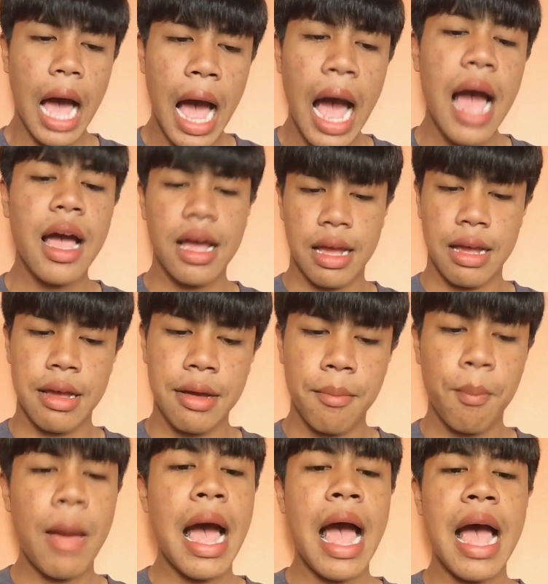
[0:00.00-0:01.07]
อ่ะ
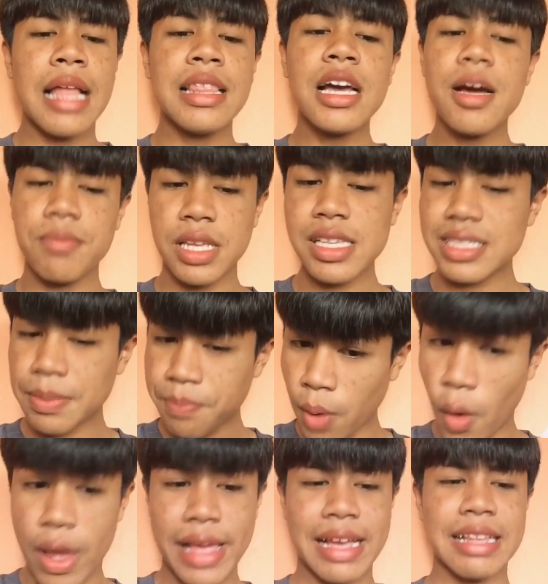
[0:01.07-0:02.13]
มาเริ่มที่สป
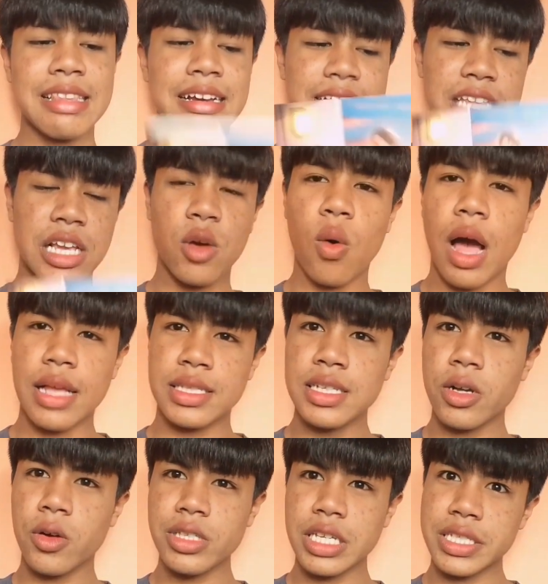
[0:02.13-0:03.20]
อยกันเลยดีกว่า ซึ่ง
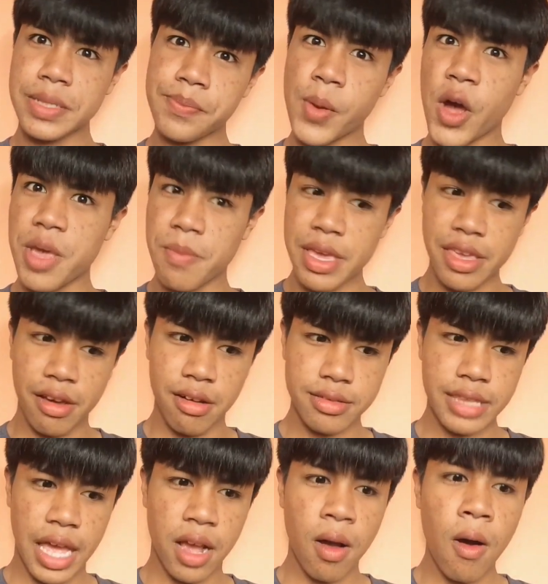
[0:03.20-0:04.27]
ก็จะสปอยไม่เยอะ
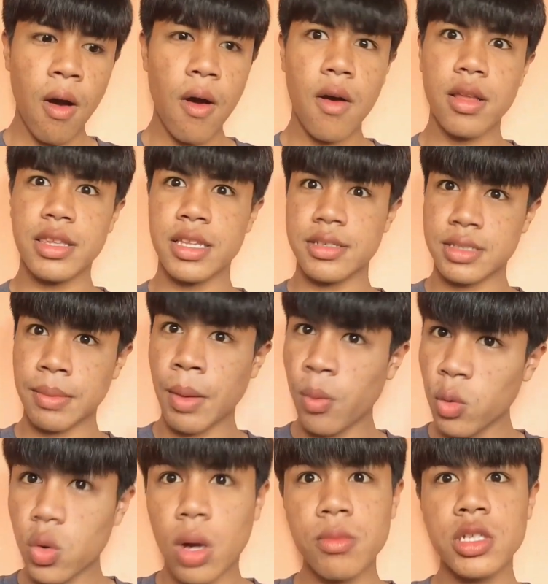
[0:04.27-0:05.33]
แต่ก็จะมา
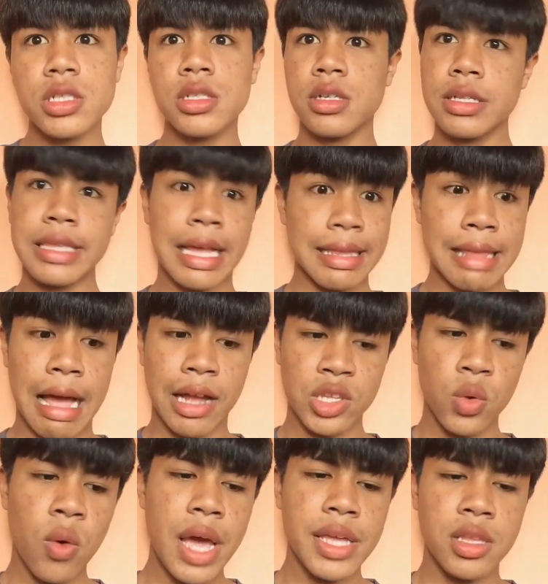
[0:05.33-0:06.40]
พูดความรู้สึกหลั
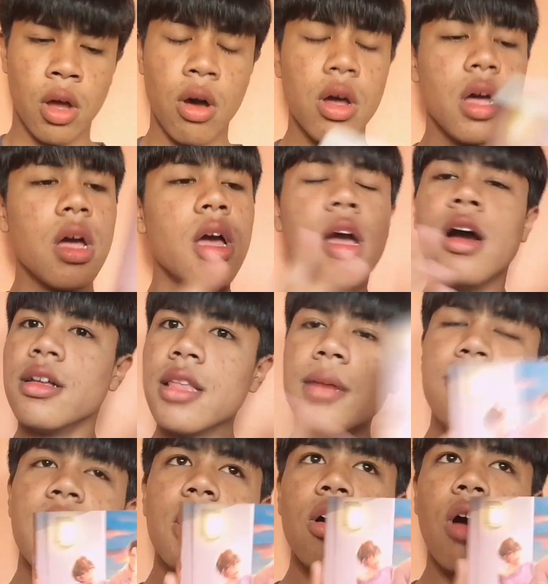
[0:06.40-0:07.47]
งๆด้วยเนาะเริ่
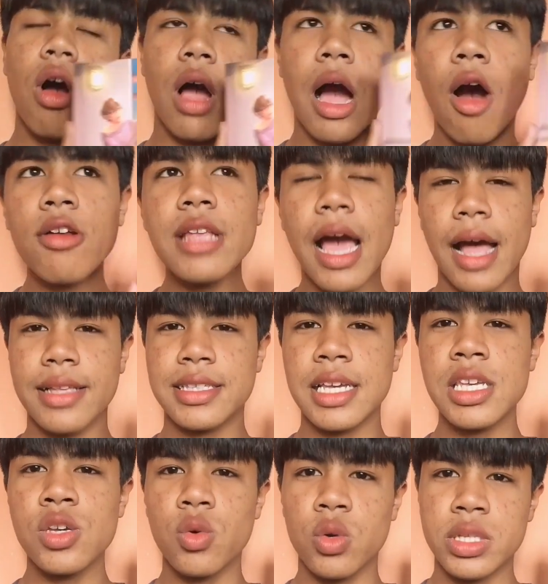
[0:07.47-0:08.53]
มเรื่องของเขาเนี่ยจะ
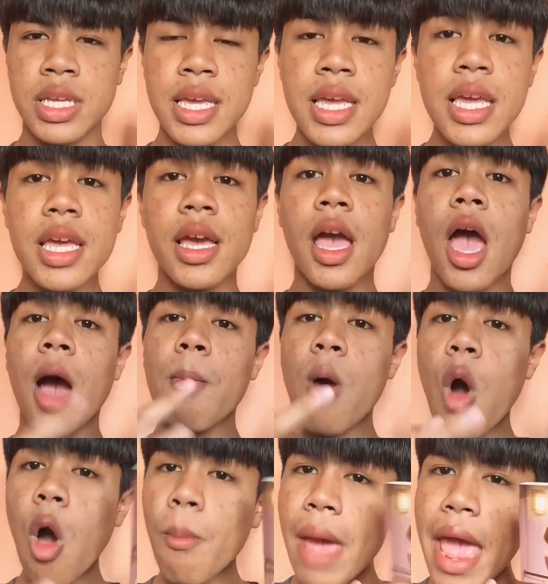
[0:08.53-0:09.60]
อยู่ที่
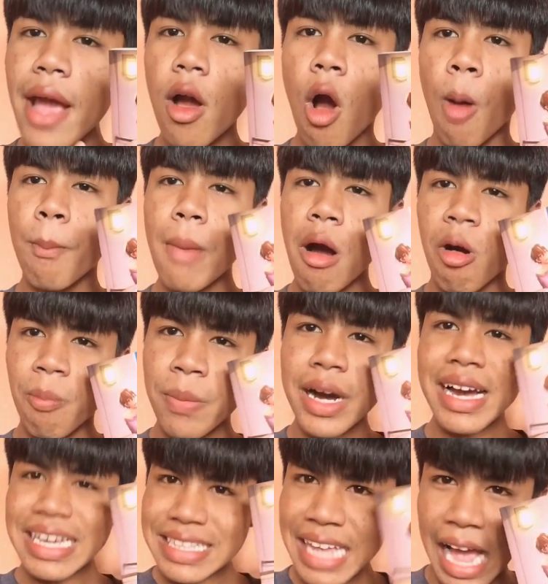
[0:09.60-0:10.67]
พ่อแม่ของเป่า
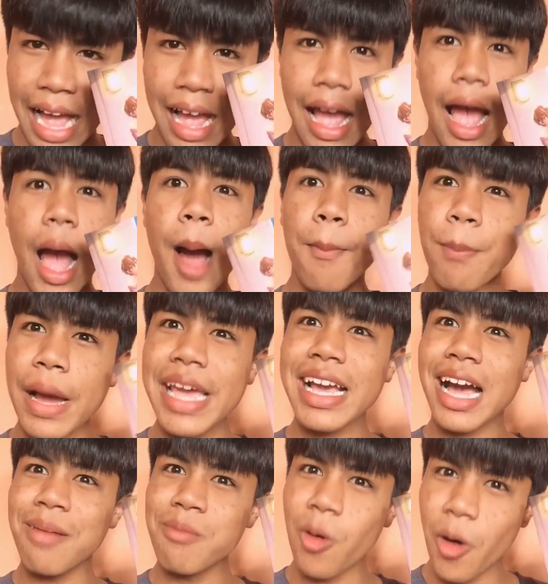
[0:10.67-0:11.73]
เป้ยเนี่ยไป
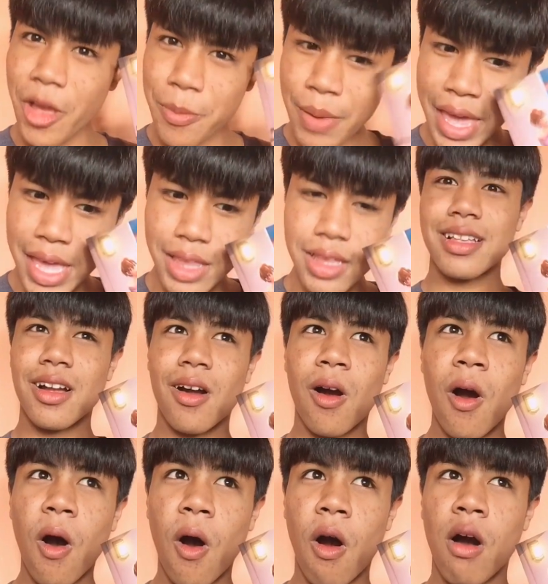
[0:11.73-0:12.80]
ขโมยเพชร
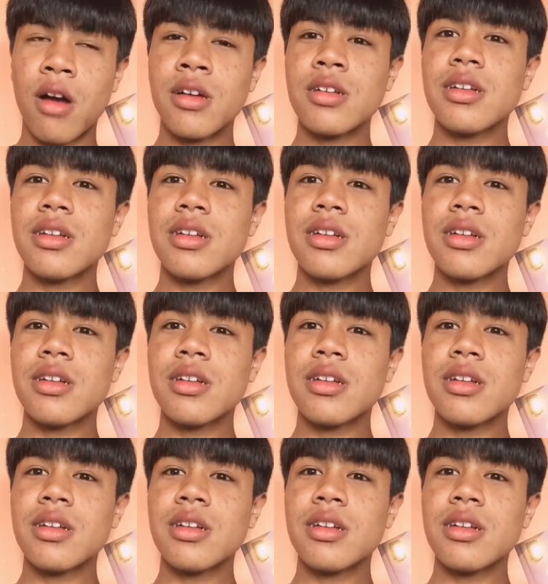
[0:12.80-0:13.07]
ของ